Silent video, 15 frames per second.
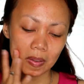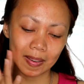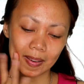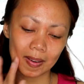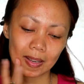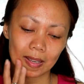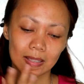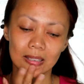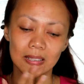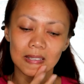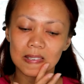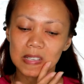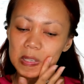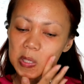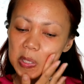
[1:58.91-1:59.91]
Yan.
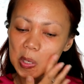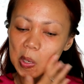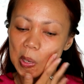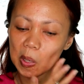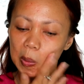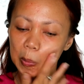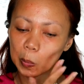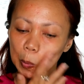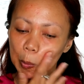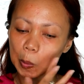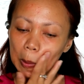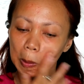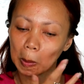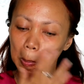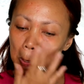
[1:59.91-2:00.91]
Hindi na siya ganun
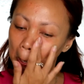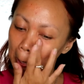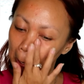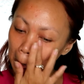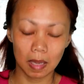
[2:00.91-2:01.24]
pula.